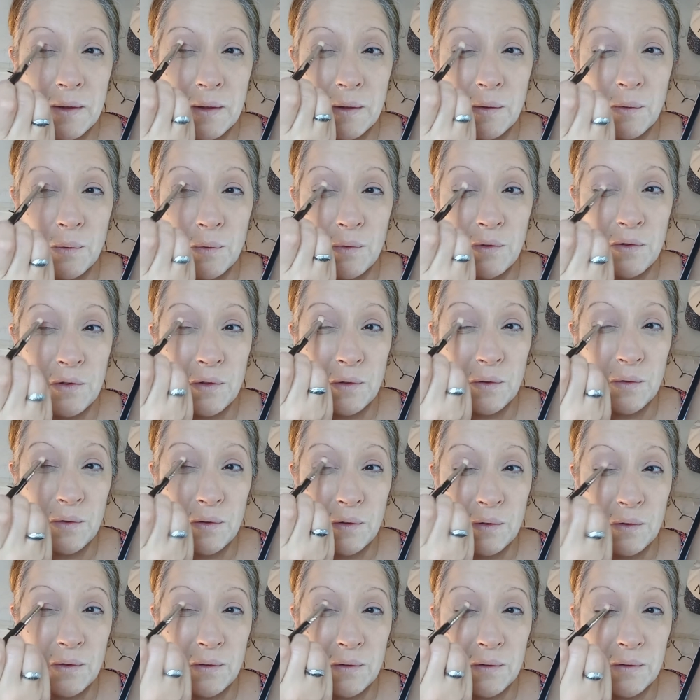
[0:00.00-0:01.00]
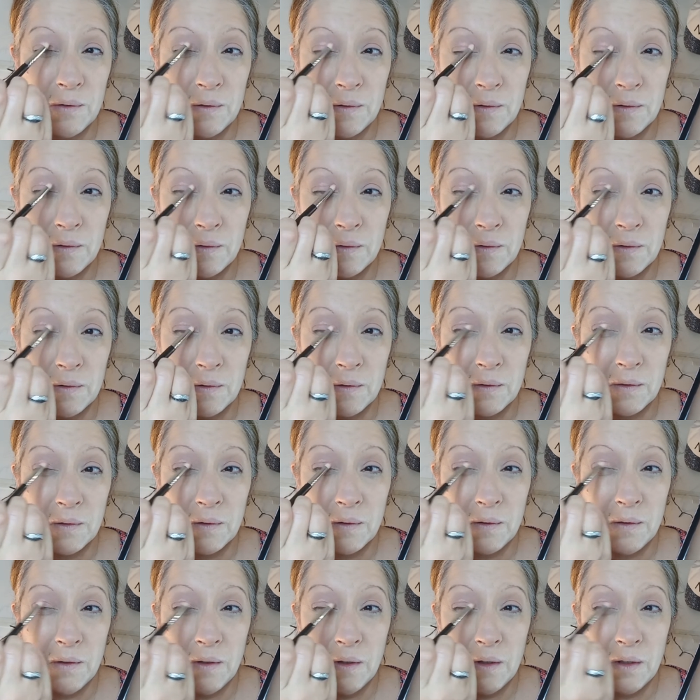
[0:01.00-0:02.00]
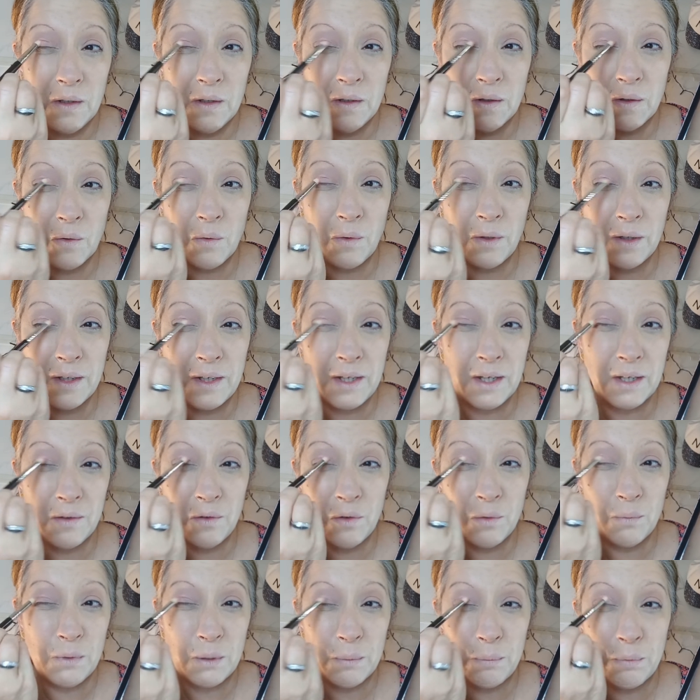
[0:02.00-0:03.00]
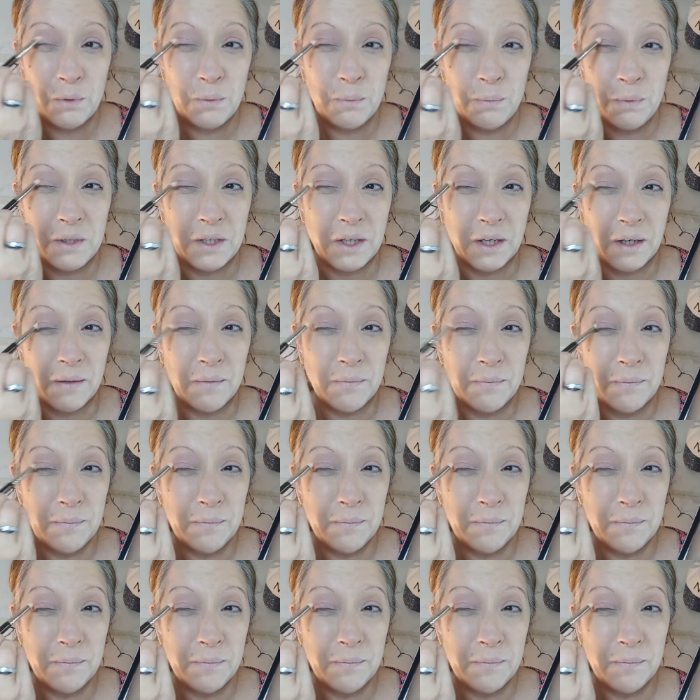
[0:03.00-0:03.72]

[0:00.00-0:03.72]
au centre, trois quarts de ma paupière.